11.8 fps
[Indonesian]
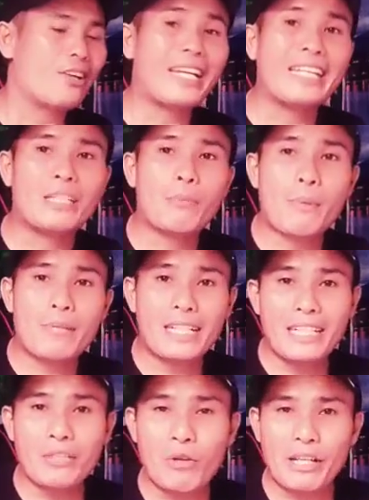Oke, okay, teman-teman
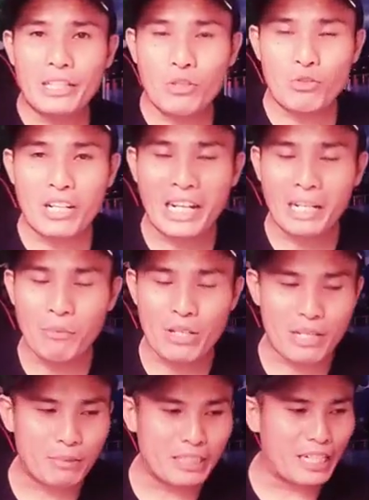sekalian, itulah yang kita sudah dengar
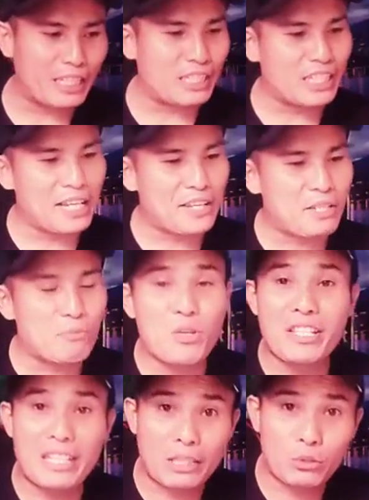bersama dari Kiai Haji
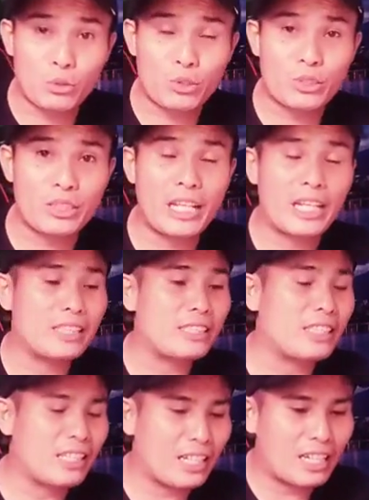Buya Sakur. Dan
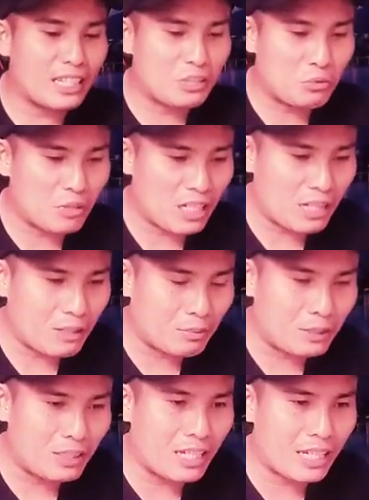kita
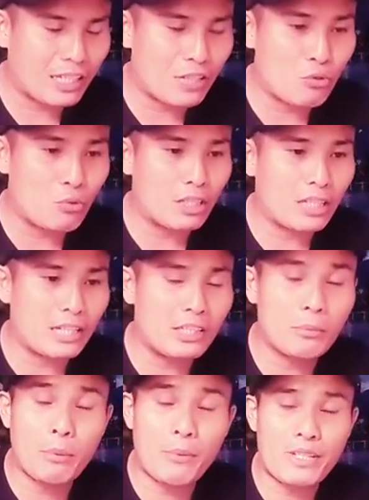sudah mendengarkan juga
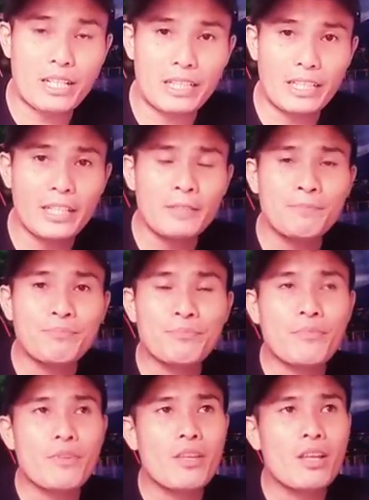tadi teman-teman sekalian,
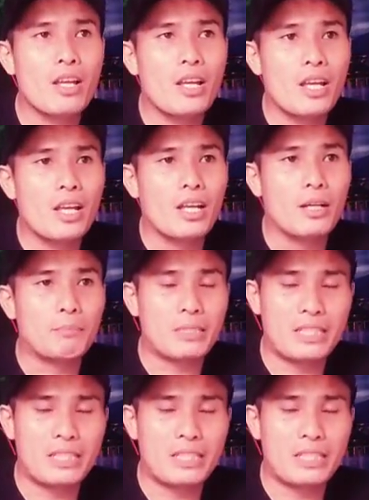eh,